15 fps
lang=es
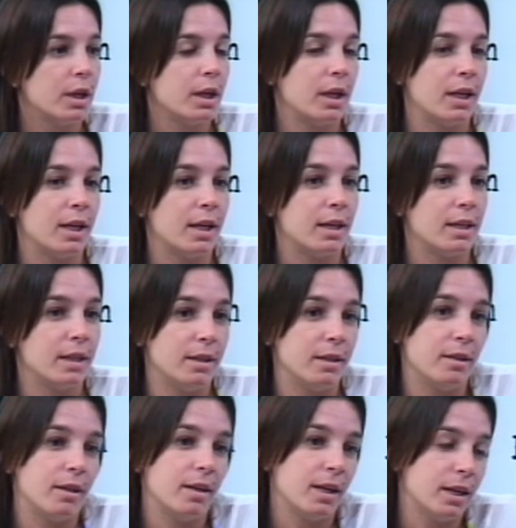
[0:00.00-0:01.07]
Eh,
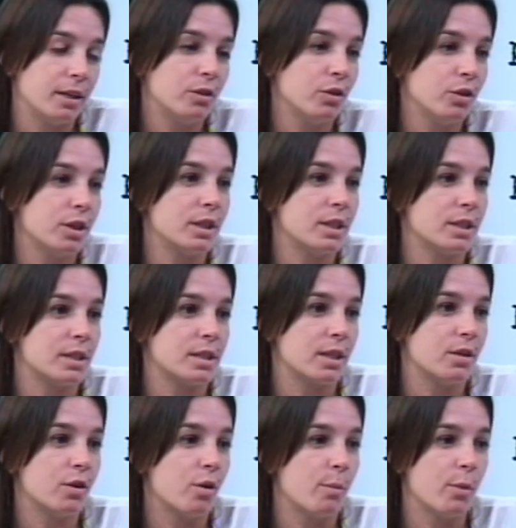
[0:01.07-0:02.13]
y esto es
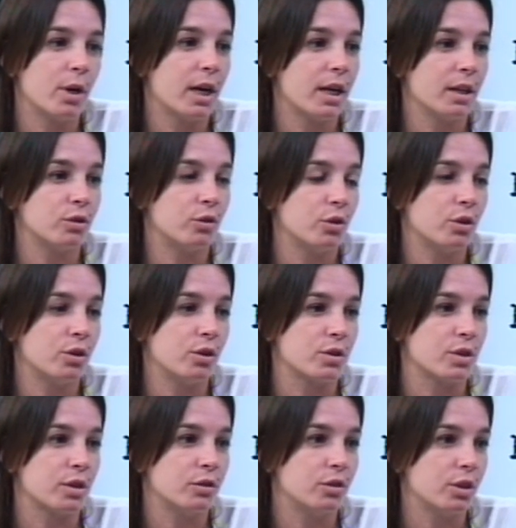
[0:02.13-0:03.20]
necesario convocar a todos
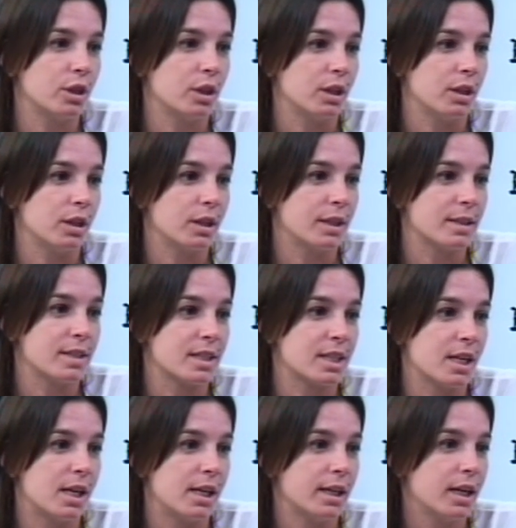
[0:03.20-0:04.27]
los sectores que se
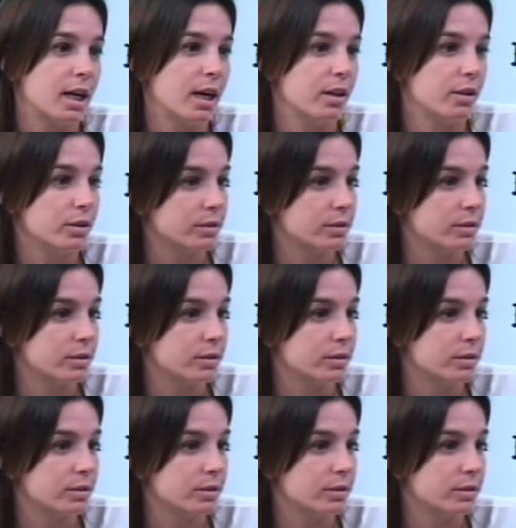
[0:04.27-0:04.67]
hayan alejado.